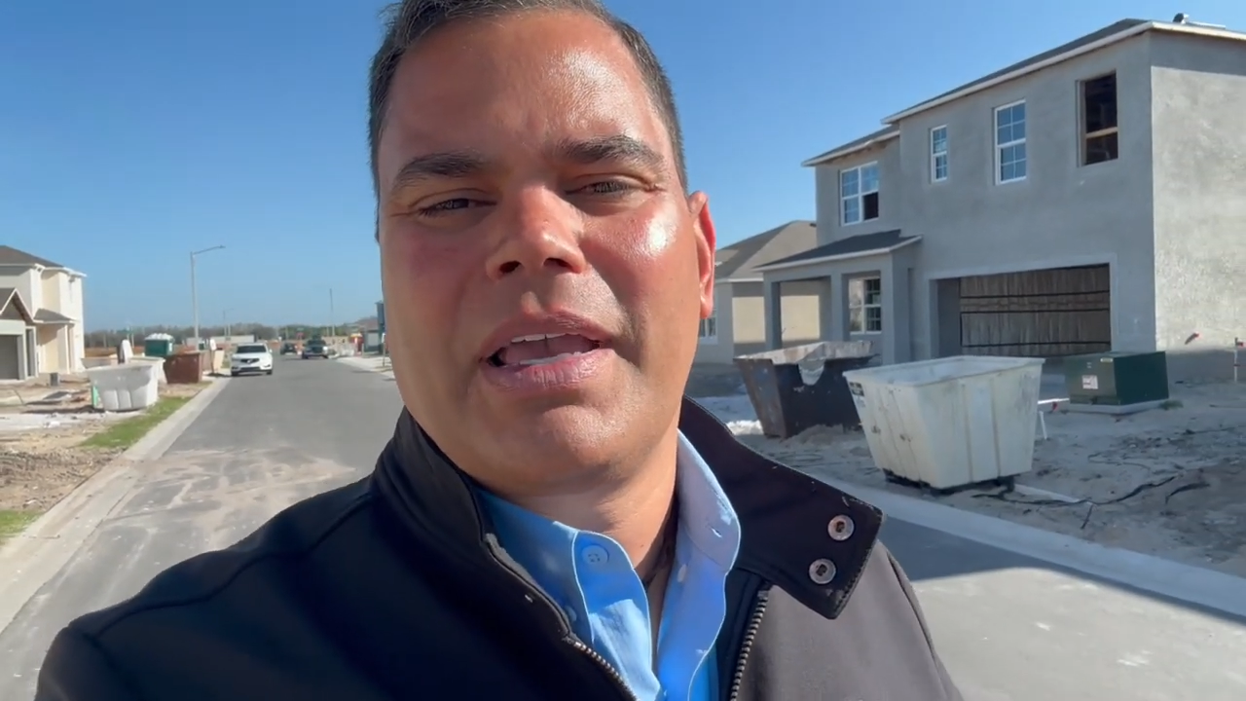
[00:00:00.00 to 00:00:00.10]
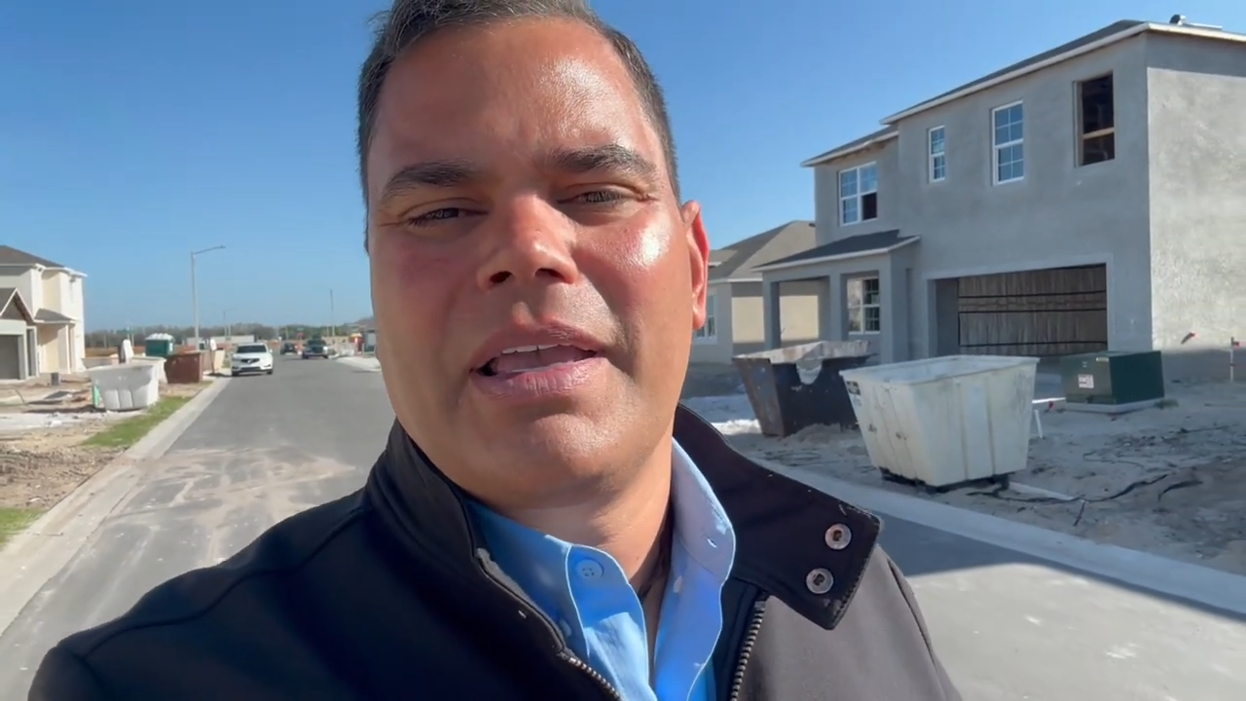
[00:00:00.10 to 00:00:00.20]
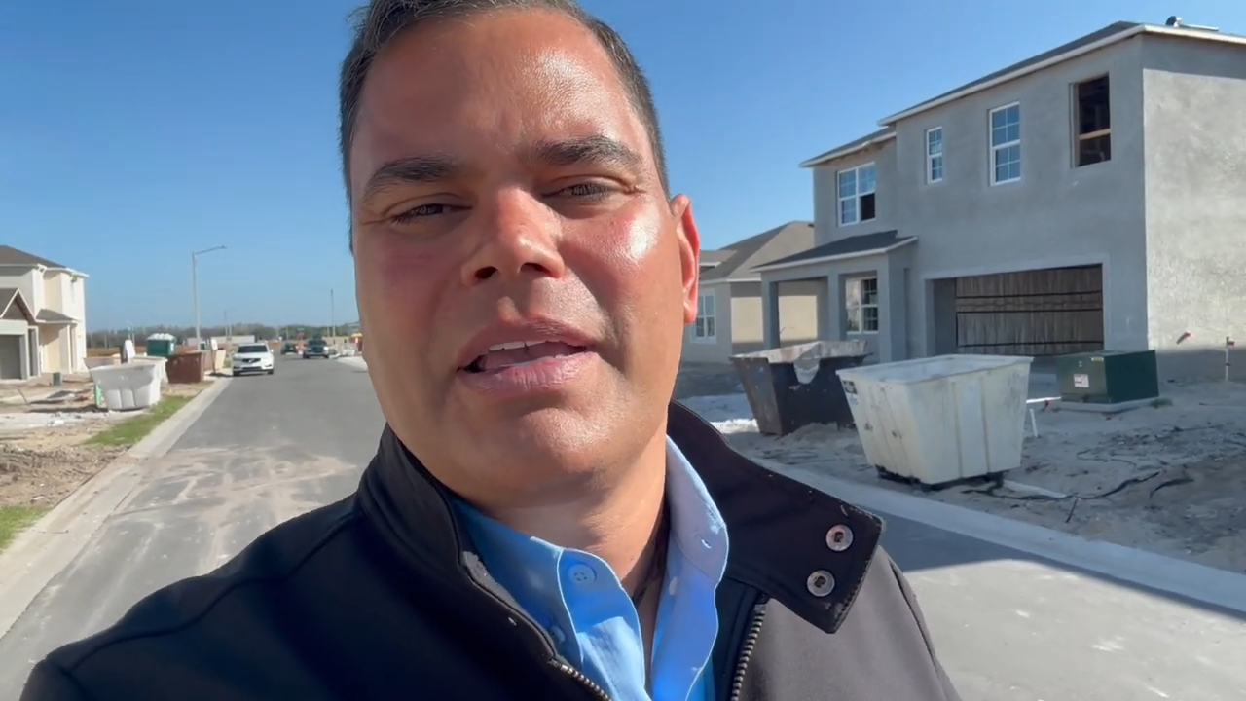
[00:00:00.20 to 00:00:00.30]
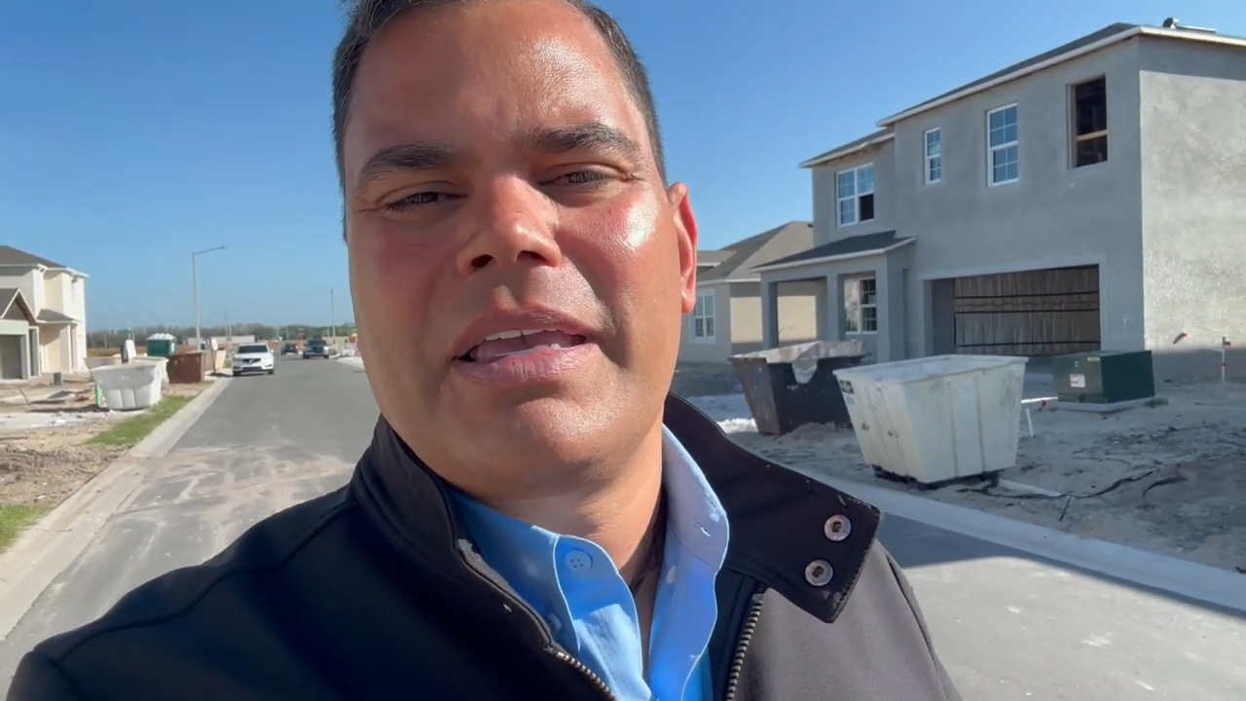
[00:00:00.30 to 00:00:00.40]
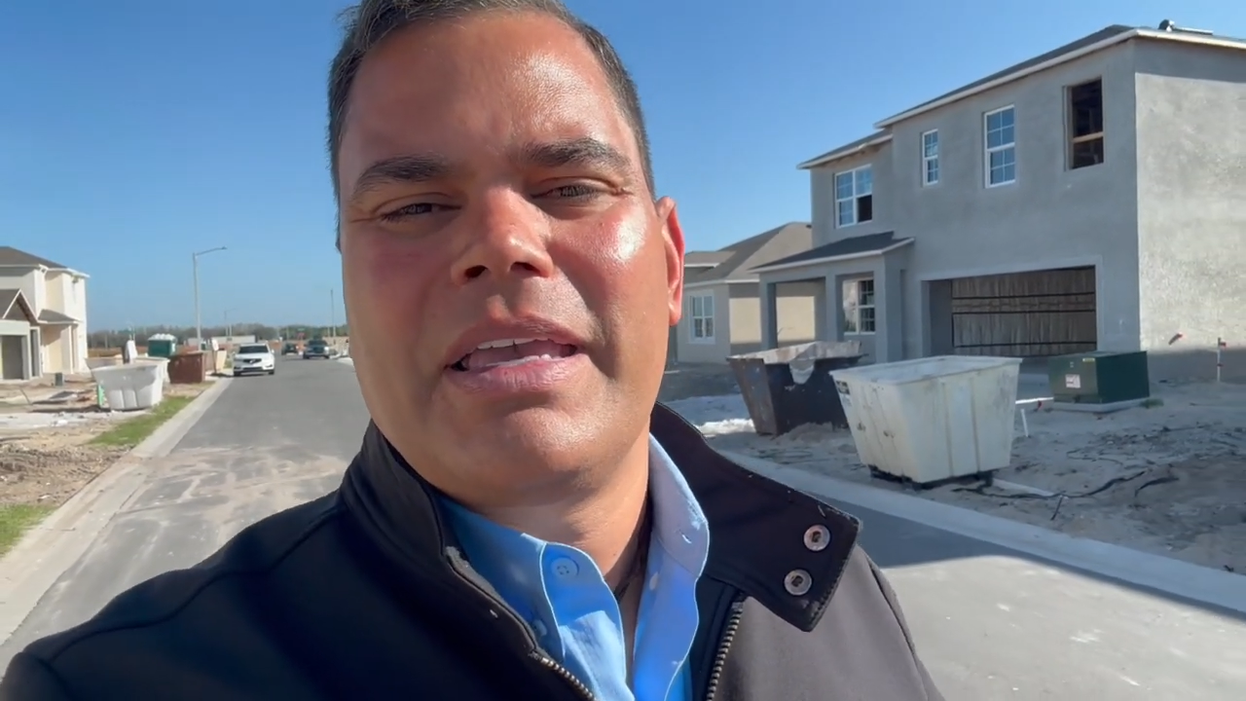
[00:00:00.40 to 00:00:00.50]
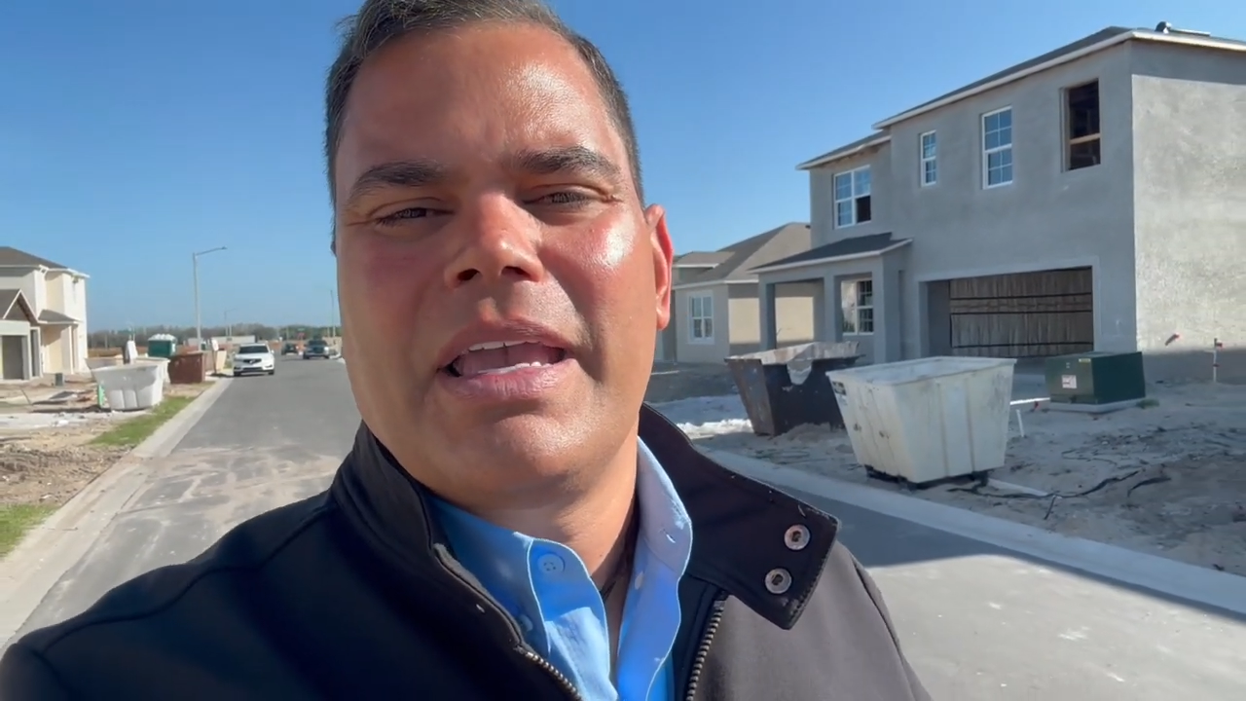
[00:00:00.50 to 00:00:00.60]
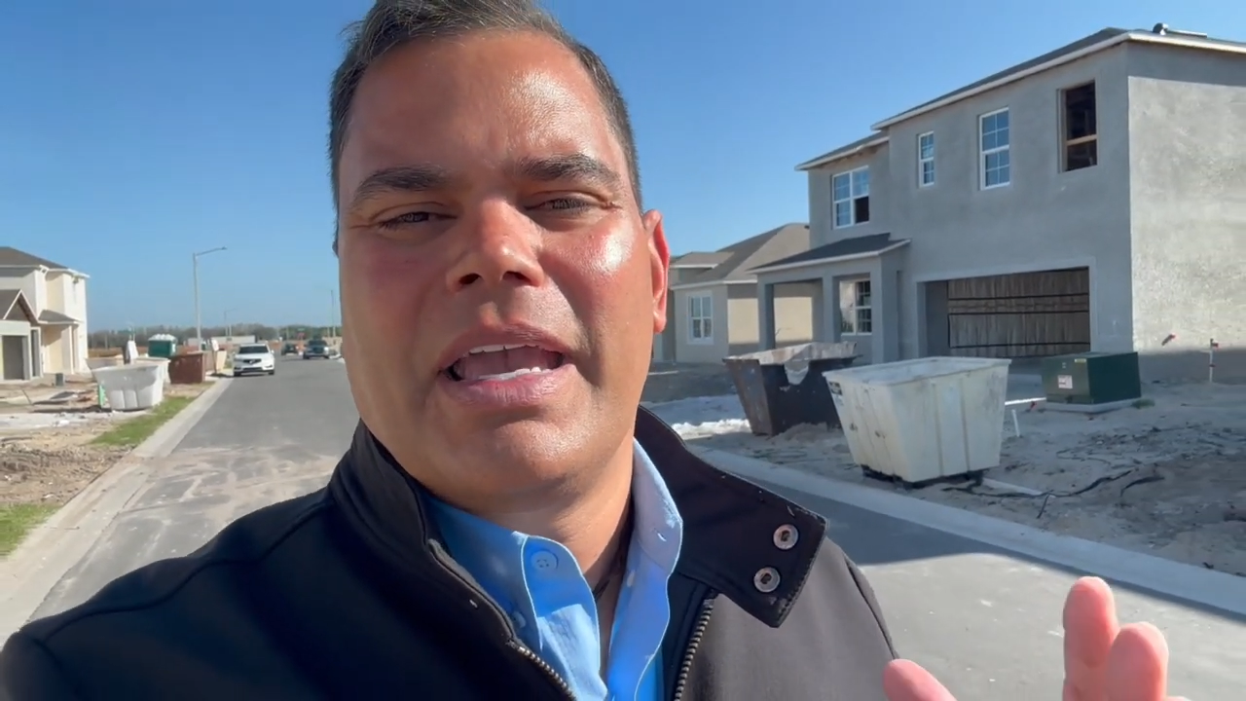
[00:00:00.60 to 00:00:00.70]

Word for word: que hay aquí